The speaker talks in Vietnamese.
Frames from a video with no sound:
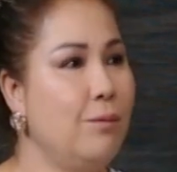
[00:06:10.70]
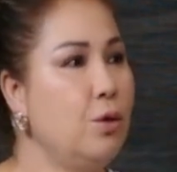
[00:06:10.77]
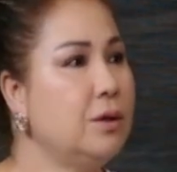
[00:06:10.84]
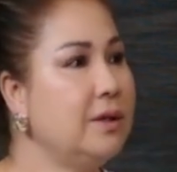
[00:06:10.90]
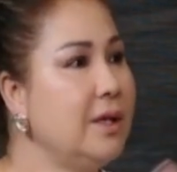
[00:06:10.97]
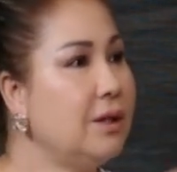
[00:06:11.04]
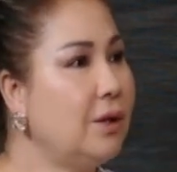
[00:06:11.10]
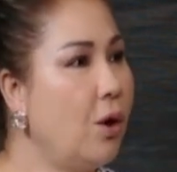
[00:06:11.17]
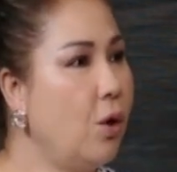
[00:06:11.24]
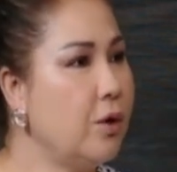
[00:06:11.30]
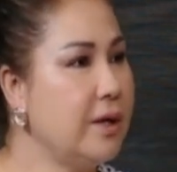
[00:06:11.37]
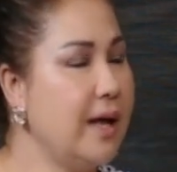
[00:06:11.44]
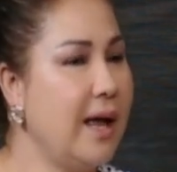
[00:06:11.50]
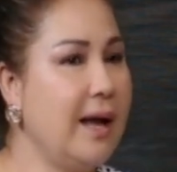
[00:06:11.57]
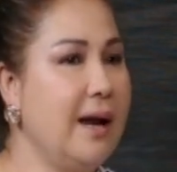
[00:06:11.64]
mua tía tô
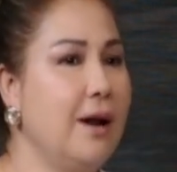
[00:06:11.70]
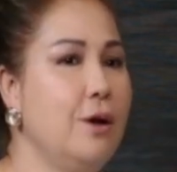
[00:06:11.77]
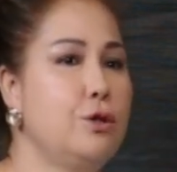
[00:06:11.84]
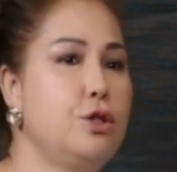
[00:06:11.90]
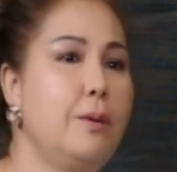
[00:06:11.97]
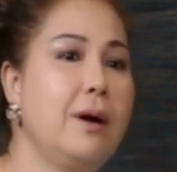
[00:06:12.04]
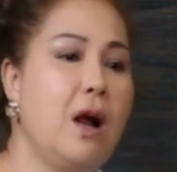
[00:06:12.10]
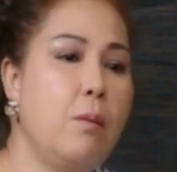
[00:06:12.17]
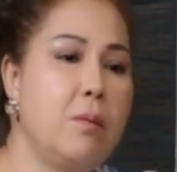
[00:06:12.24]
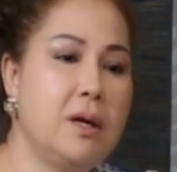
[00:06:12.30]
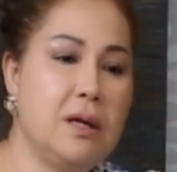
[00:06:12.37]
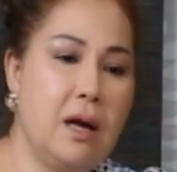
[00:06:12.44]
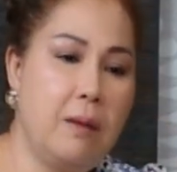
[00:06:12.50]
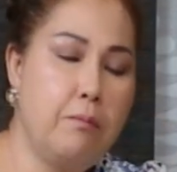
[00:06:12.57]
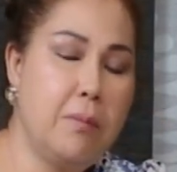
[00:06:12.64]
về rồi bắt đầu
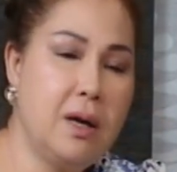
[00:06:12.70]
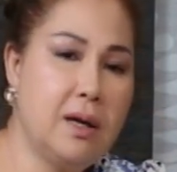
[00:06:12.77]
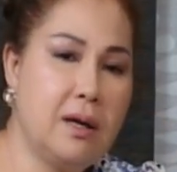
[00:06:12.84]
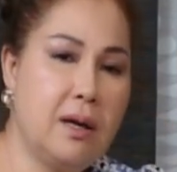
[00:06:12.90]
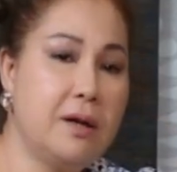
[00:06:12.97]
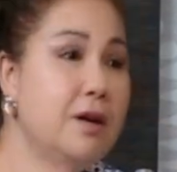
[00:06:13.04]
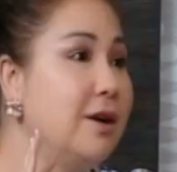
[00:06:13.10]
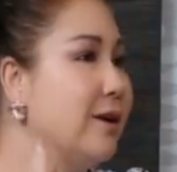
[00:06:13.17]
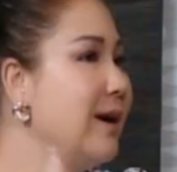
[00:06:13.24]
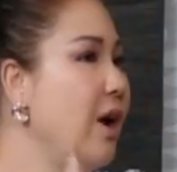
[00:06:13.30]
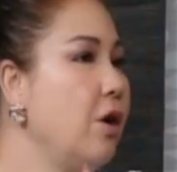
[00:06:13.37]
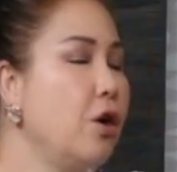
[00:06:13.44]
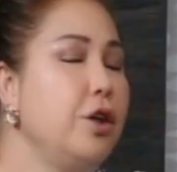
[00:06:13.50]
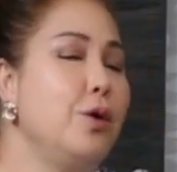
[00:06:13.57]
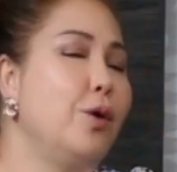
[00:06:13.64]
mình mình đừng
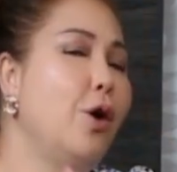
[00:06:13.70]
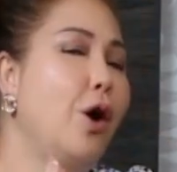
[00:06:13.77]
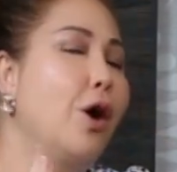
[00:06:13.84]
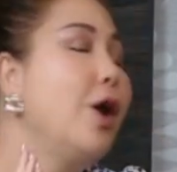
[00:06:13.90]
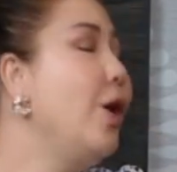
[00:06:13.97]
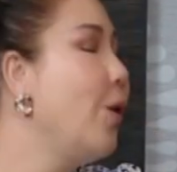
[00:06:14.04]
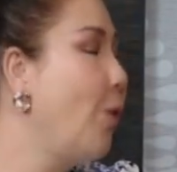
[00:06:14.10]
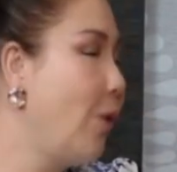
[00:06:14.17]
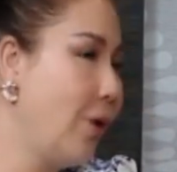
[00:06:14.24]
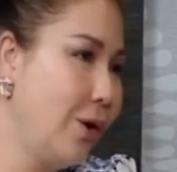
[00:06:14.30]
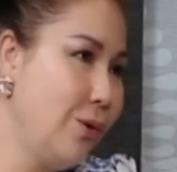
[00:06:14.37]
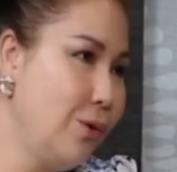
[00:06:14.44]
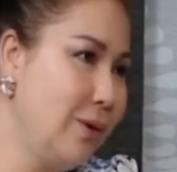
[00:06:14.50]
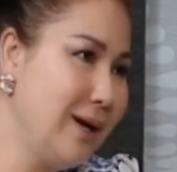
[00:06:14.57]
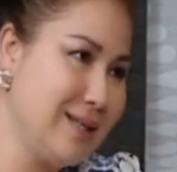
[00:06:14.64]
nó có nhiều người họ nói luộc
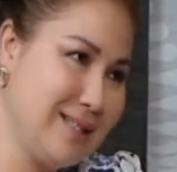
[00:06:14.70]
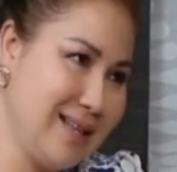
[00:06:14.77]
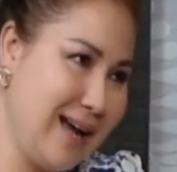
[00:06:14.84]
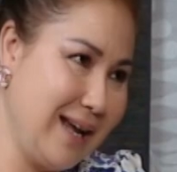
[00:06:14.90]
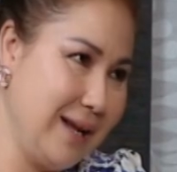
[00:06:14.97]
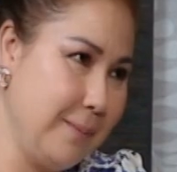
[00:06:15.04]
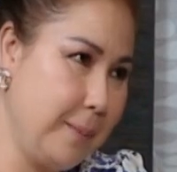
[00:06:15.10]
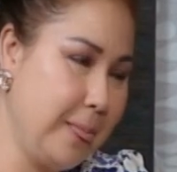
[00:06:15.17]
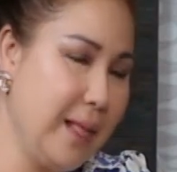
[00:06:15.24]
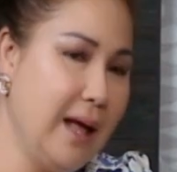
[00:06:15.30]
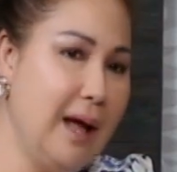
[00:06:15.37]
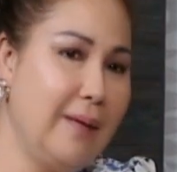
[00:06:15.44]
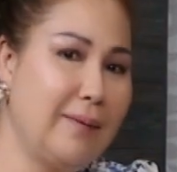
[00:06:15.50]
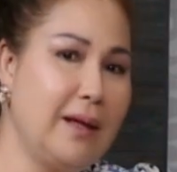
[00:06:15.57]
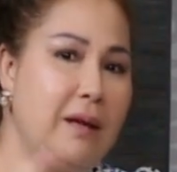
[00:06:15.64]
họ uống là sai
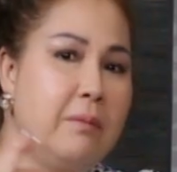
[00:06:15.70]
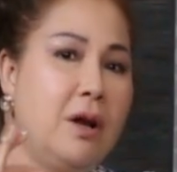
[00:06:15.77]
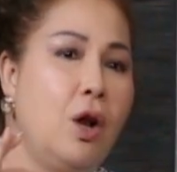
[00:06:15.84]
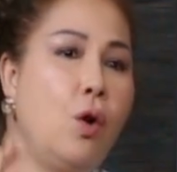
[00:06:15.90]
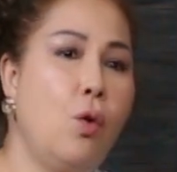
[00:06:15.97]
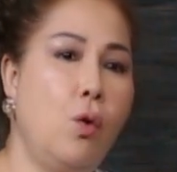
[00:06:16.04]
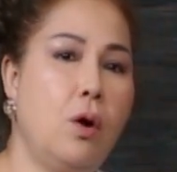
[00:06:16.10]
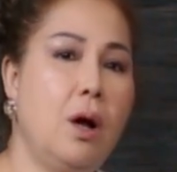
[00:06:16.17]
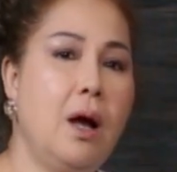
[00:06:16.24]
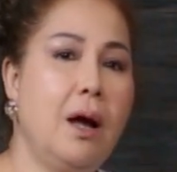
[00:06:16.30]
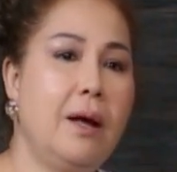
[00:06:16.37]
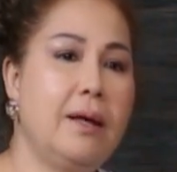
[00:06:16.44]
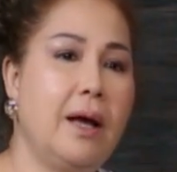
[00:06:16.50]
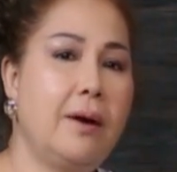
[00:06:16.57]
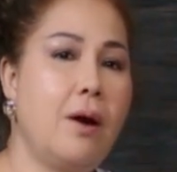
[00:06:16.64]
tại vì mình luộc á,
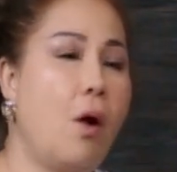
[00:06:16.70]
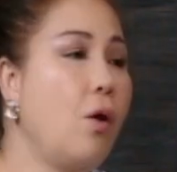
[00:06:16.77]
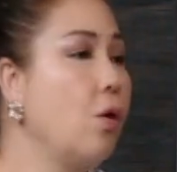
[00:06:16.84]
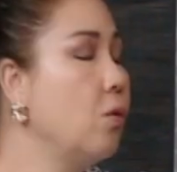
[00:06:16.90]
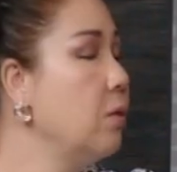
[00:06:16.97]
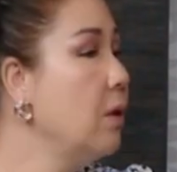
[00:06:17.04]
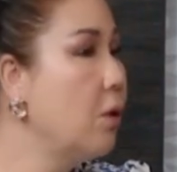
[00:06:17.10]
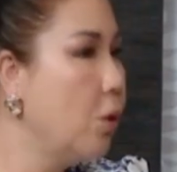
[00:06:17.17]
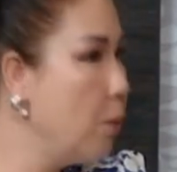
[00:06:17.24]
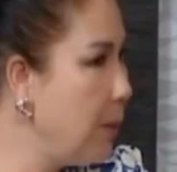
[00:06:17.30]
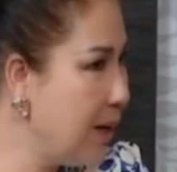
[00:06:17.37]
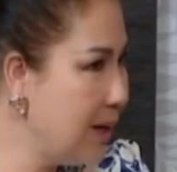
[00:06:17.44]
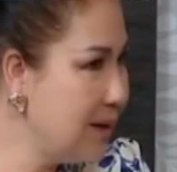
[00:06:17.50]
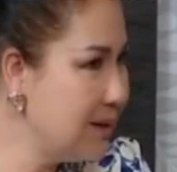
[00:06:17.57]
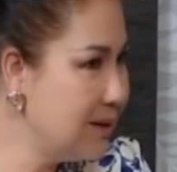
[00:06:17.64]
cái nhiệt độ nó cũng cũng
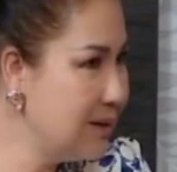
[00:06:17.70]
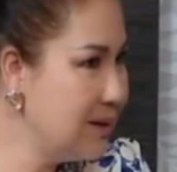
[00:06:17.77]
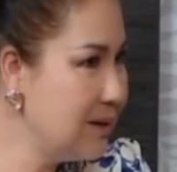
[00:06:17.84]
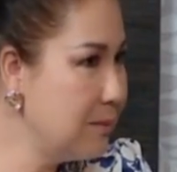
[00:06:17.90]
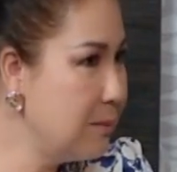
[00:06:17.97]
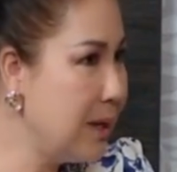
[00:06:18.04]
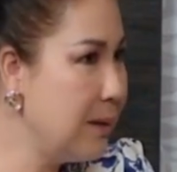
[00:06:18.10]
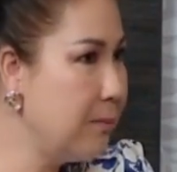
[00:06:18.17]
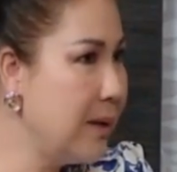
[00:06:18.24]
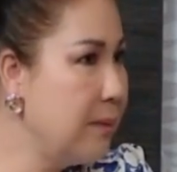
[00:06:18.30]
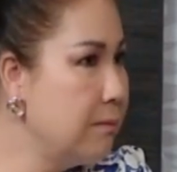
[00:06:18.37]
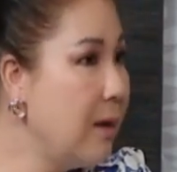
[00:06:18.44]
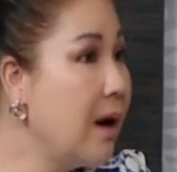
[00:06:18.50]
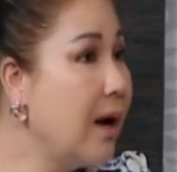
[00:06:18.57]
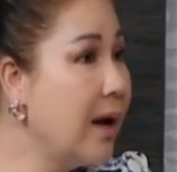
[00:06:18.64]
bị hư bị bị
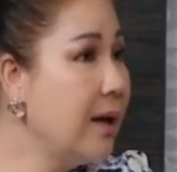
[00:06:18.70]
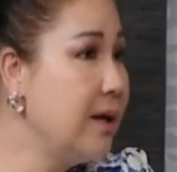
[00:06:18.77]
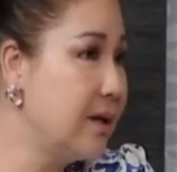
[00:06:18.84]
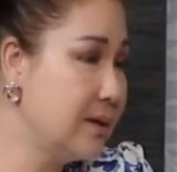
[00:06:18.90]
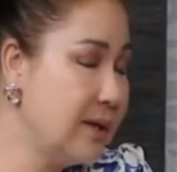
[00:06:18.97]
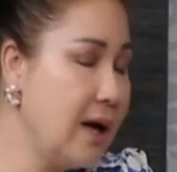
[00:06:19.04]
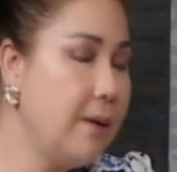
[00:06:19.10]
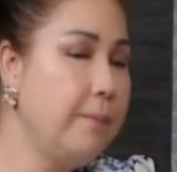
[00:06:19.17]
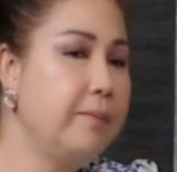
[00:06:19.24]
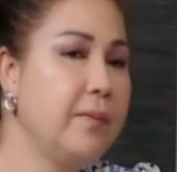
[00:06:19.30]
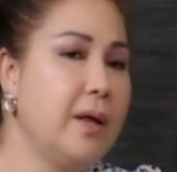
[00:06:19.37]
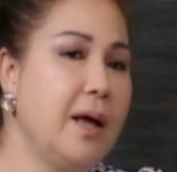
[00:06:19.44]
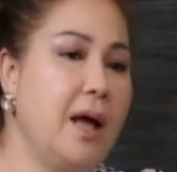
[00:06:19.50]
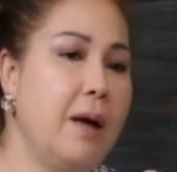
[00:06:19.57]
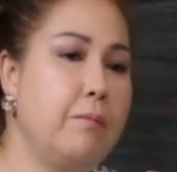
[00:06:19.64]
mất cái dược chất
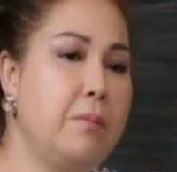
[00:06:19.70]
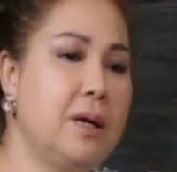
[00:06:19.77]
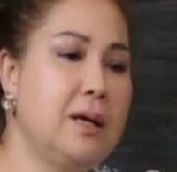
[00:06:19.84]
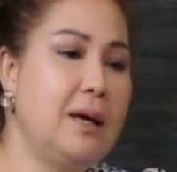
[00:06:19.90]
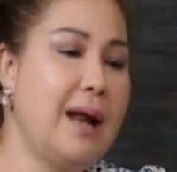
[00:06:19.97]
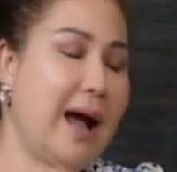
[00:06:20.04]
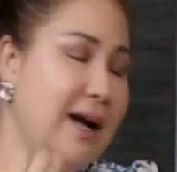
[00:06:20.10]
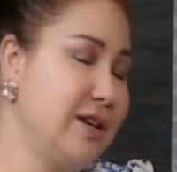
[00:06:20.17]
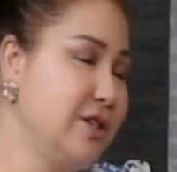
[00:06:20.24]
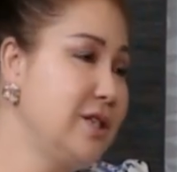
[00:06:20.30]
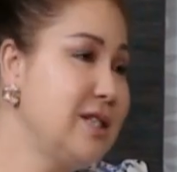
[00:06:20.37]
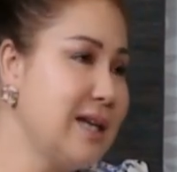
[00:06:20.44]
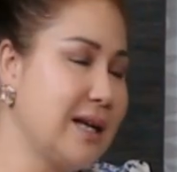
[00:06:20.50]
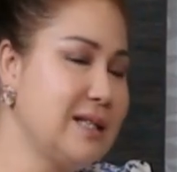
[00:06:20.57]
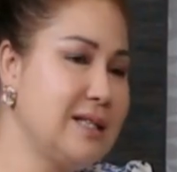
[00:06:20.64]
mình lặt
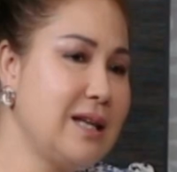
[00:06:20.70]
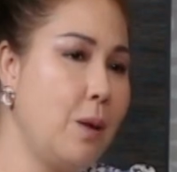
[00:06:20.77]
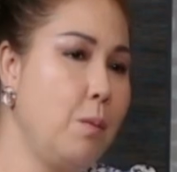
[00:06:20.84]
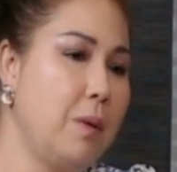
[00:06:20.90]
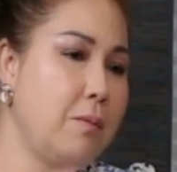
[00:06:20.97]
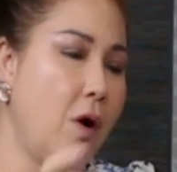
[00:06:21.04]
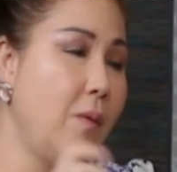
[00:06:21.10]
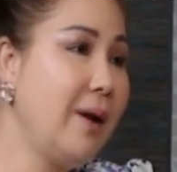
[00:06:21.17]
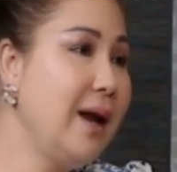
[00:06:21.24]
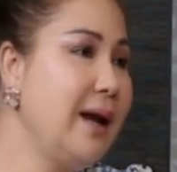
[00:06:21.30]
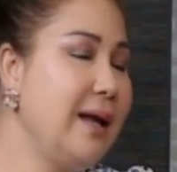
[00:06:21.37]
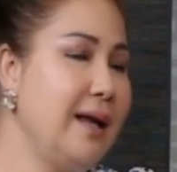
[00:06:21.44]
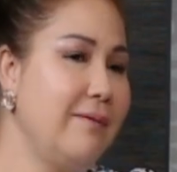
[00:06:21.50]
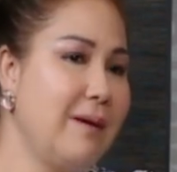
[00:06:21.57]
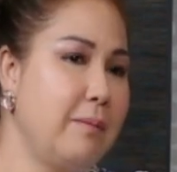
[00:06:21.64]
rửa sạch xong mình bỏ cái
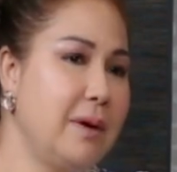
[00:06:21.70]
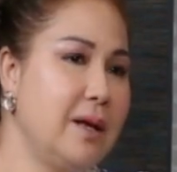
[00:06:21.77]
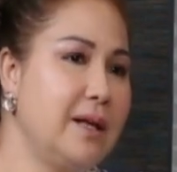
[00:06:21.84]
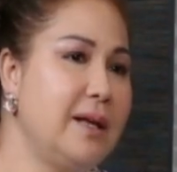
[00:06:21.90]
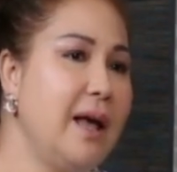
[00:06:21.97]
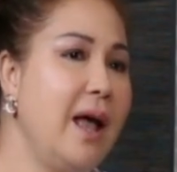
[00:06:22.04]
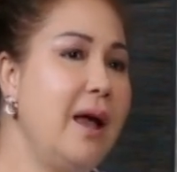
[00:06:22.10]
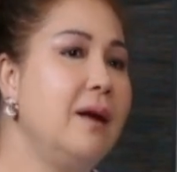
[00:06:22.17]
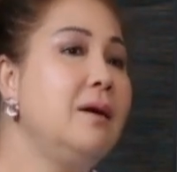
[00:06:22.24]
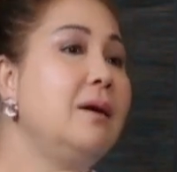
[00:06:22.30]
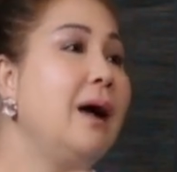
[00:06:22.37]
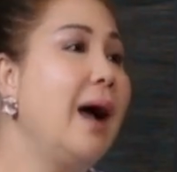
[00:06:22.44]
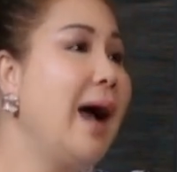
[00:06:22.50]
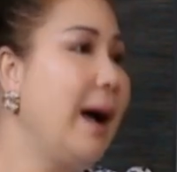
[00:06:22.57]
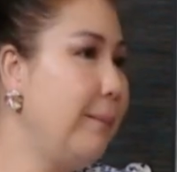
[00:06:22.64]
ly và mình chế nước
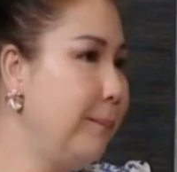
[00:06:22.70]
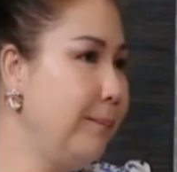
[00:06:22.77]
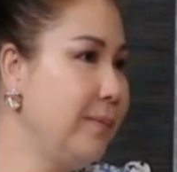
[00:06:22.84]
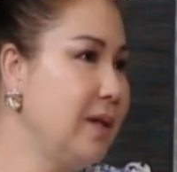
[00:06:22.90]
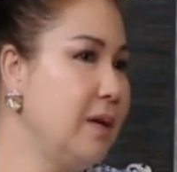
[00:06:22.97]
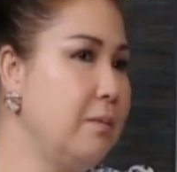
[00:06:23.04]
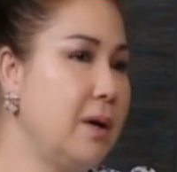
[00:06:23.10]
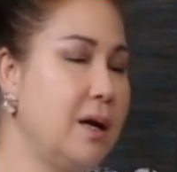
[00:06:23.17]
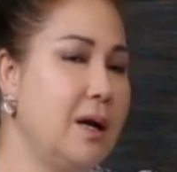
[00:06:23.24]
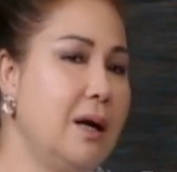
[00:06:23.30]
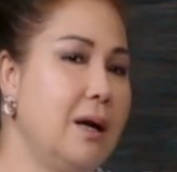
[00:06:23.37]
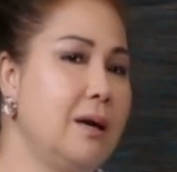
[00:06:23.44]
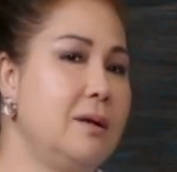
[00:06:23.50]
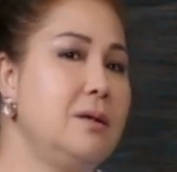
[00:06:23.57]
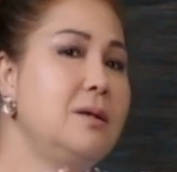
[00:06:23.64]
ấm chứ mình
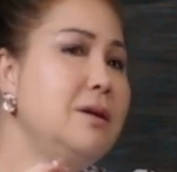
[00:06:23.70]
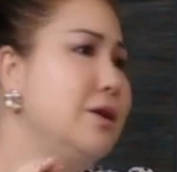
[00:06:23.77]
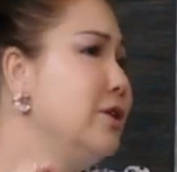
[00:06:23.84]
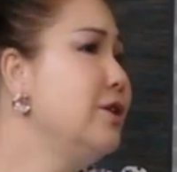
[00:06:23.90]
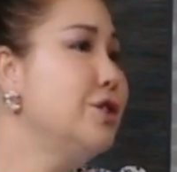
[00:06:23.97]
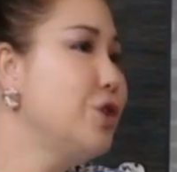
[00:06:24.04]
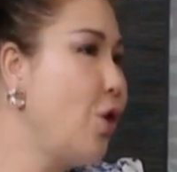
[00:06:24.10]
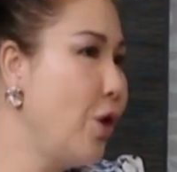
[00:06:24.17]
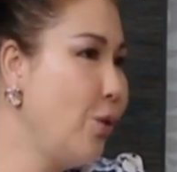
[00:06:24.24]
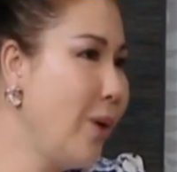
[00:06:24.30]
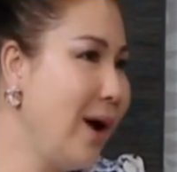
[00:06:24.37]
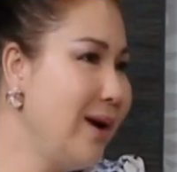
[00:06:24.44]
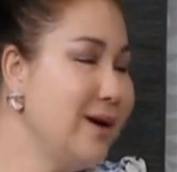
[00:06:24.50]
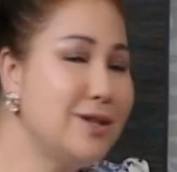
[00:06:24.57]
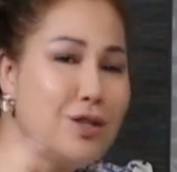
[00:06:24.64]
nước đừng nước sôi
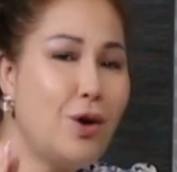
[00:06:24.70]
quá nước